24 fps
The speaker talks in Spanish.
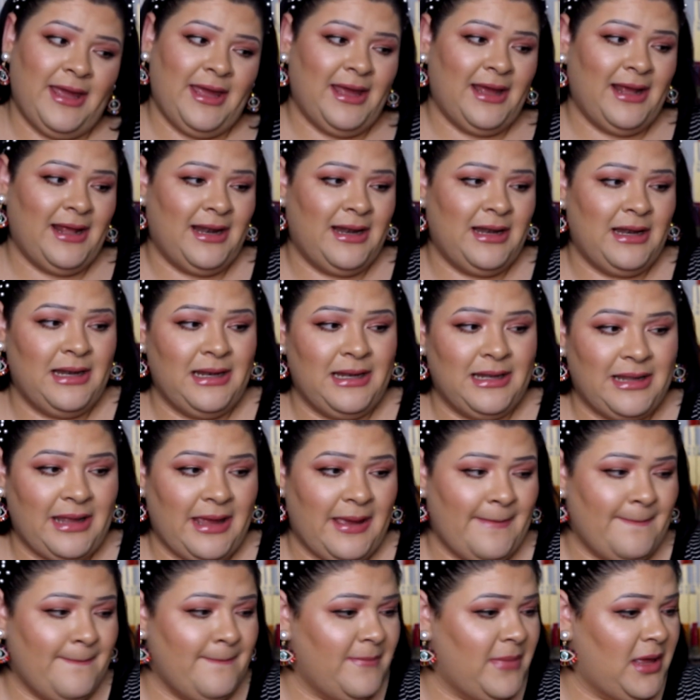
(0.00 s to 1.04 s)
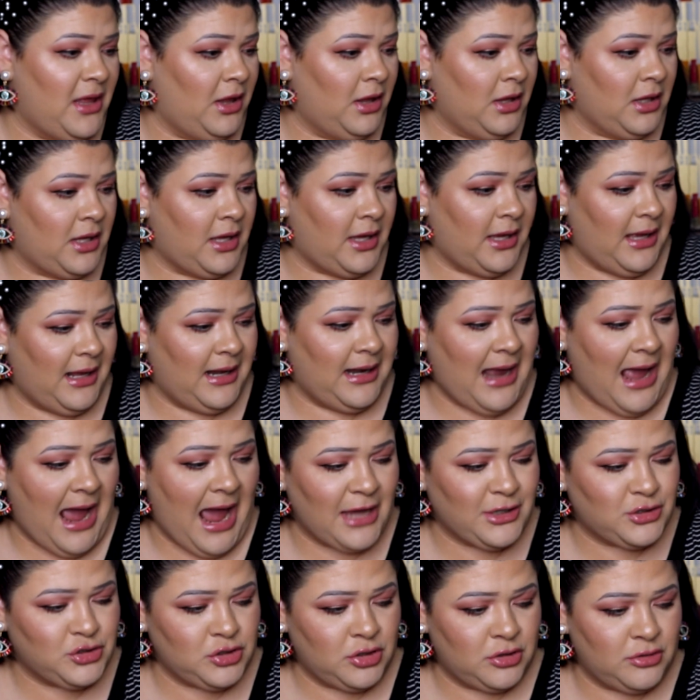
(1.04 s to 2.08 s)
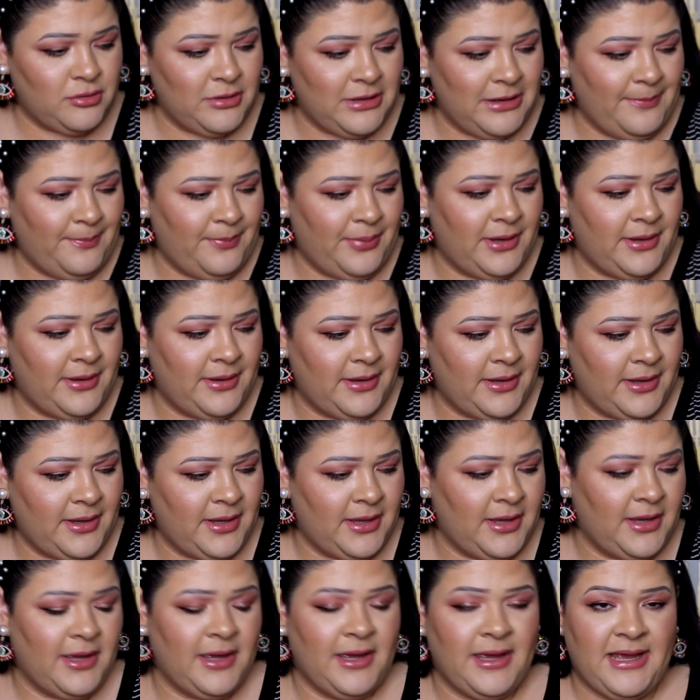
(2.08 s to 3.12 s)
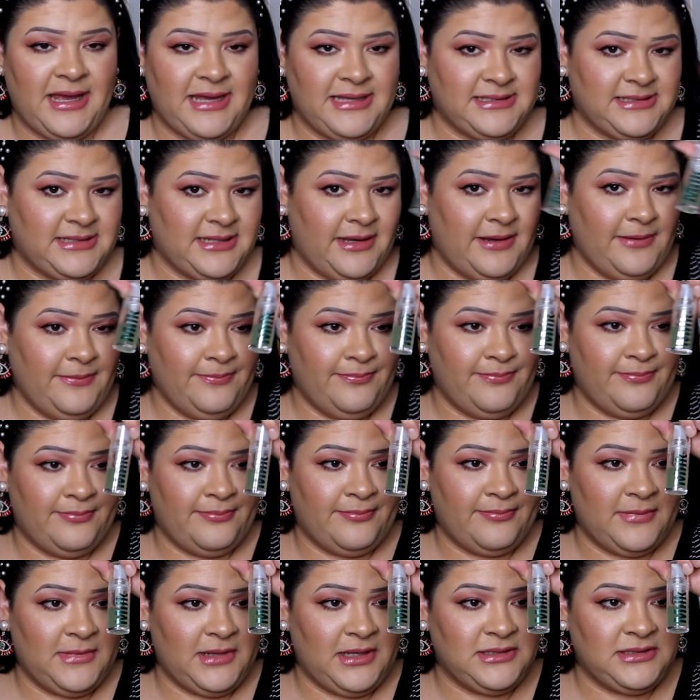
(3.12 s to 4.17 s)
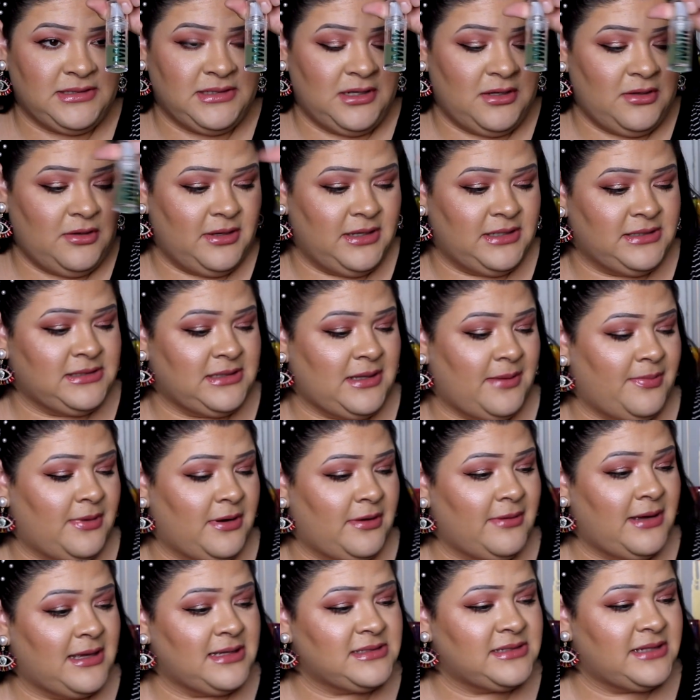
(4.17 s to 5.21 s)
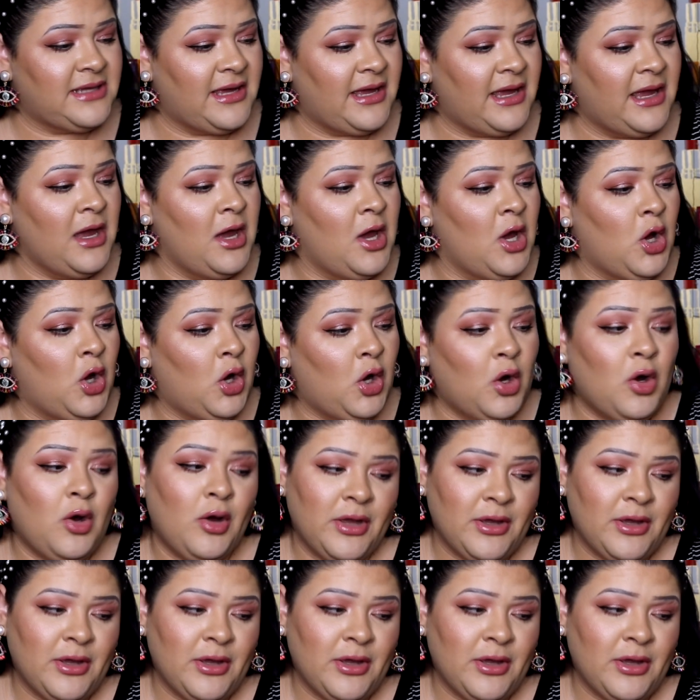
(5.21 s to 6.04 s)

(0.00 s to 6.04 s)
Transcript: el de Milk, el Hydro Grip, este, estilo esta prebase o